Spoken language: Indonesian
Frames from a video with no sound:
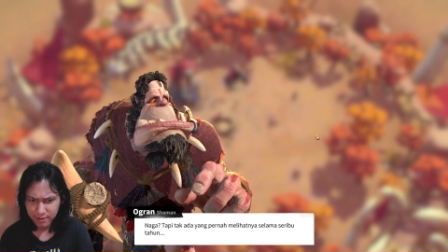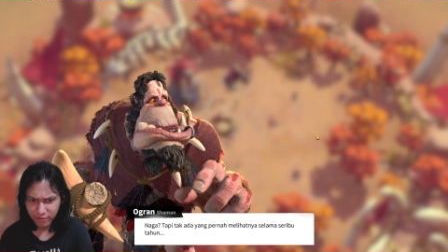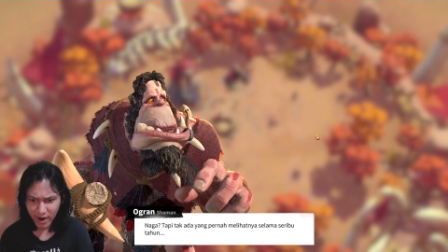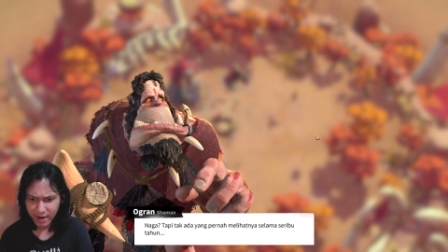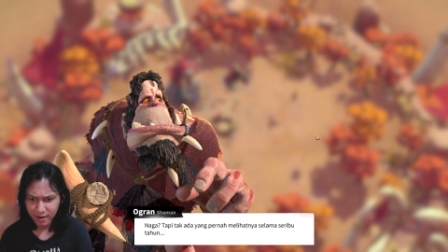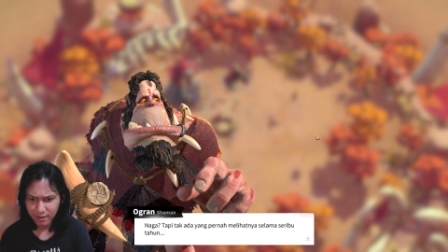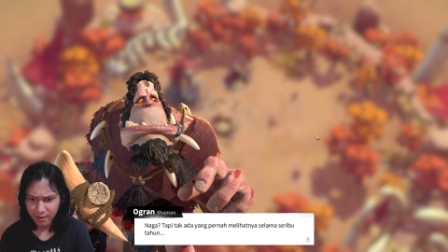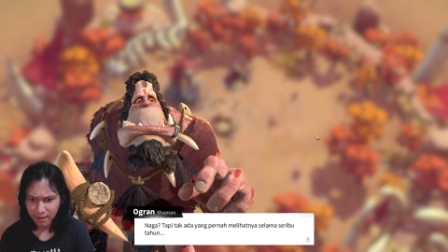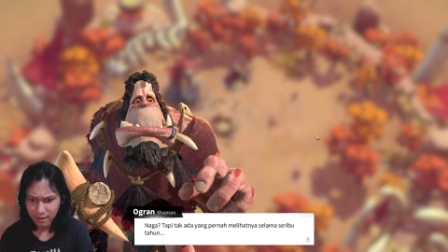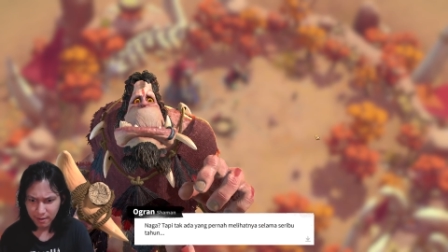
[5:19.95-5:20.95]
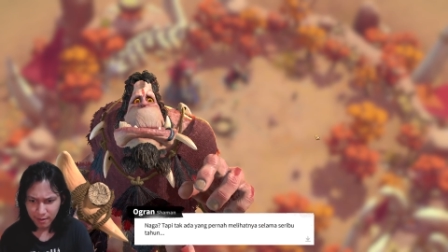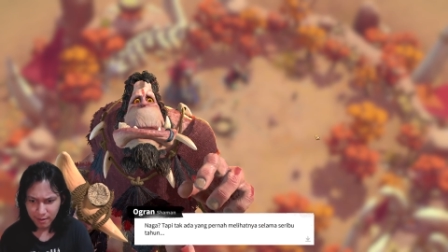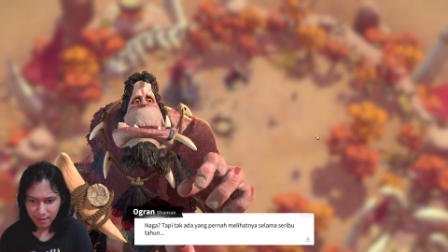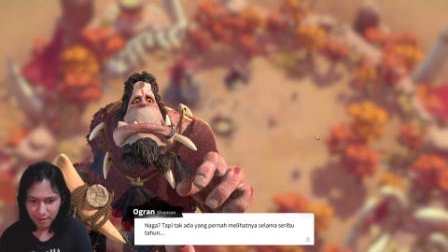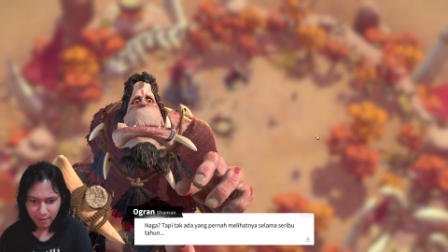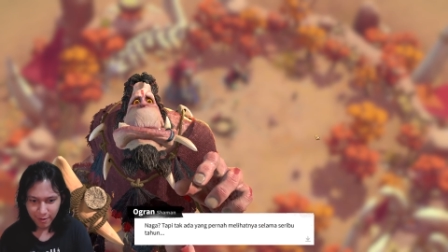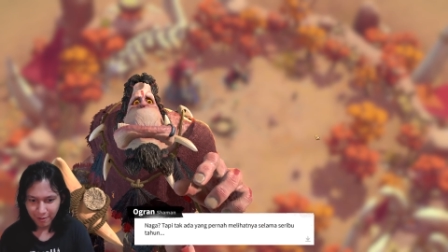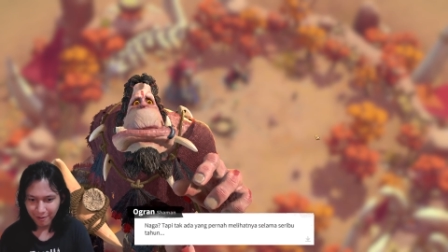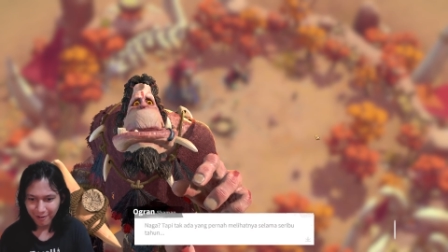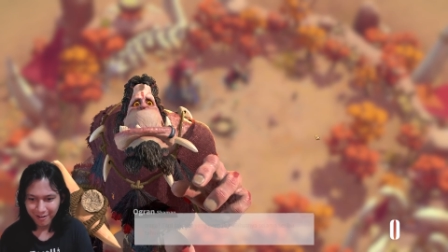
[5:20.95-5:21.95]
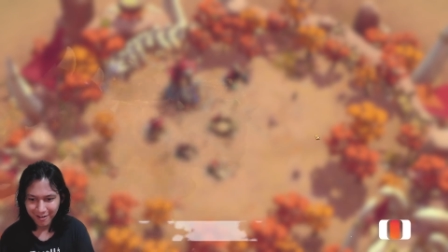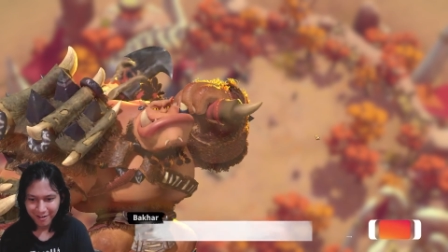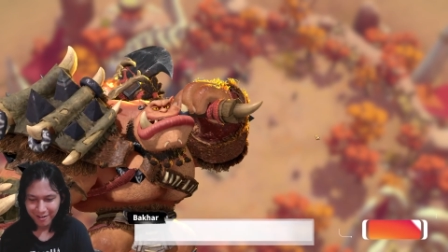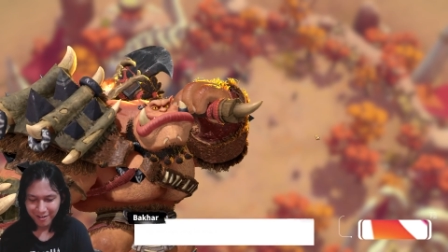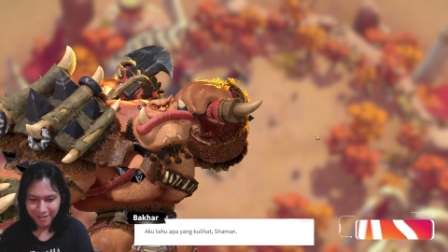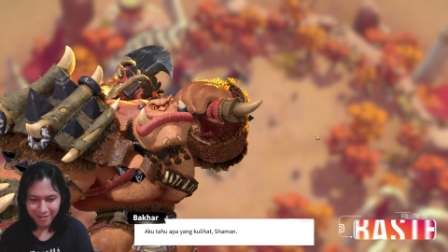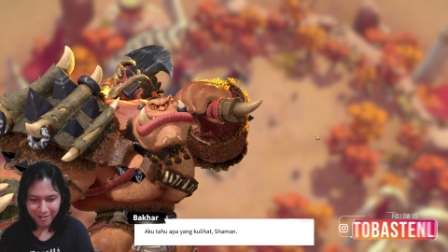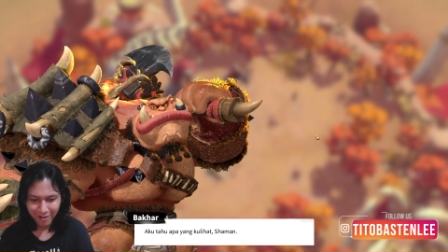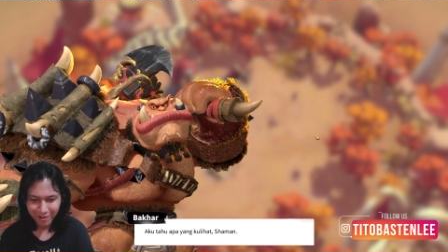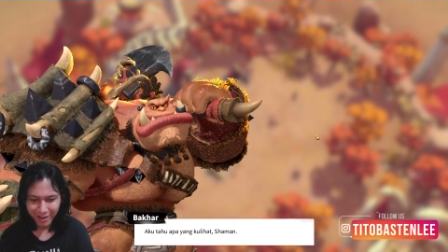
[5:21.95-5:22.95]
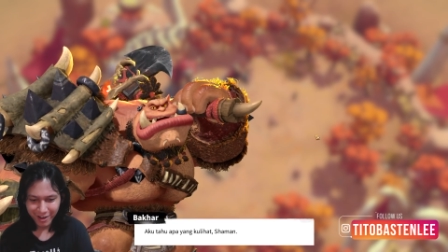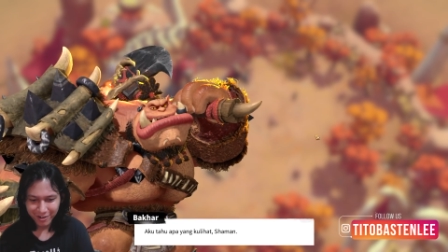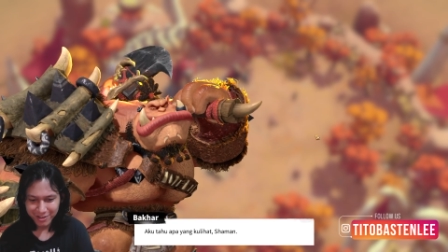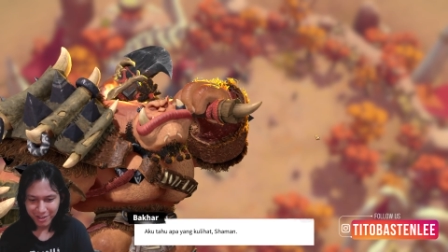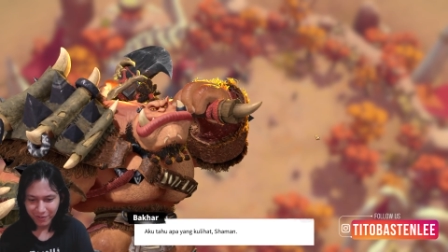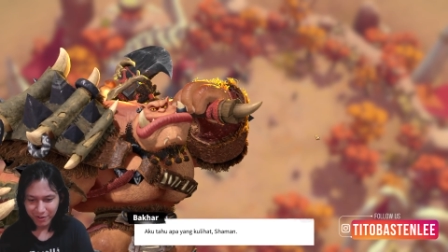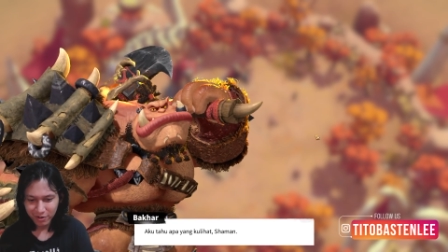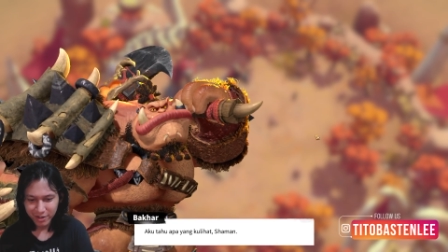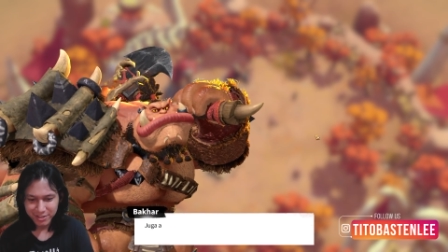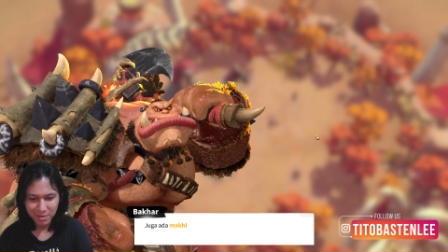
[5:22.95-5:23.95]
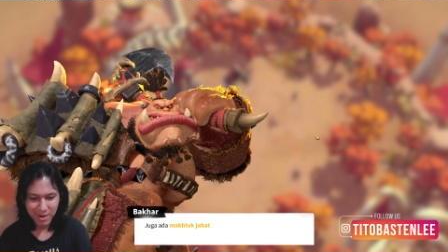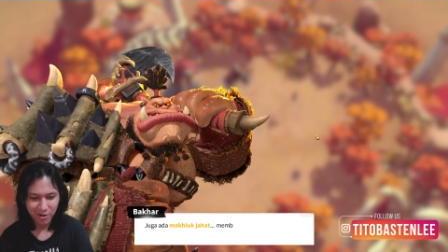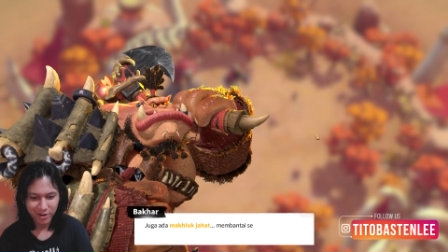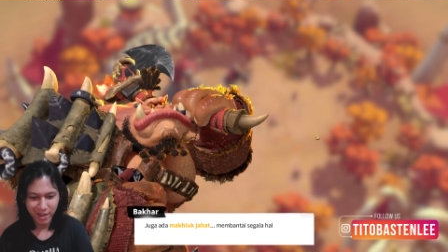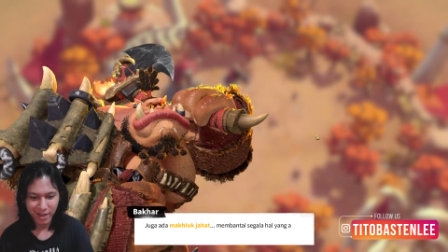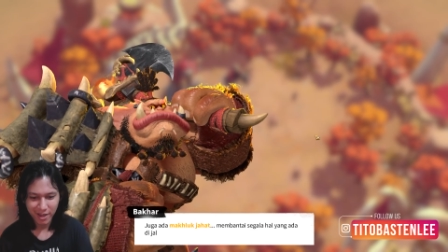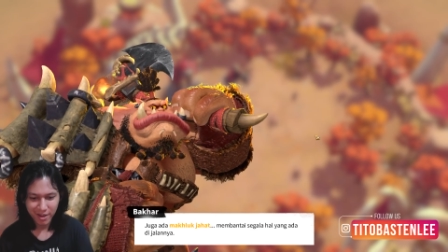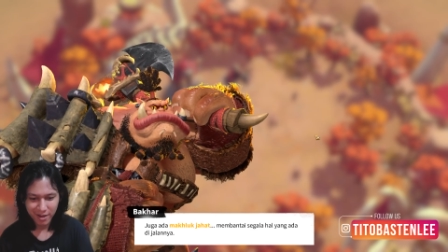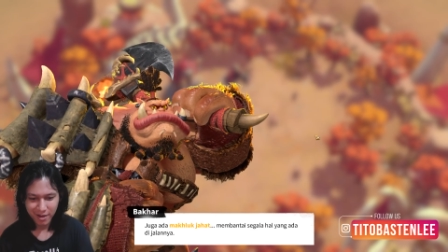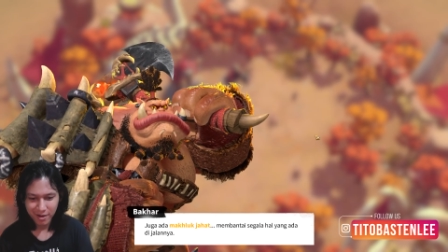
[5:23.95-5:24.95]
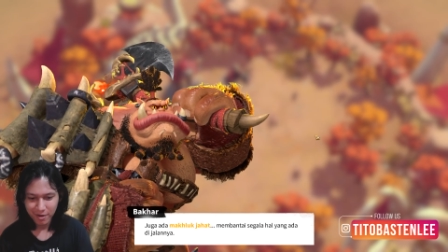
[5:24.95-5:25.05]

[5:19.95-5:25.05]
Dragon. No one's seen one. Oke, okay, aku tahu yang gue saman. Oke. Okay.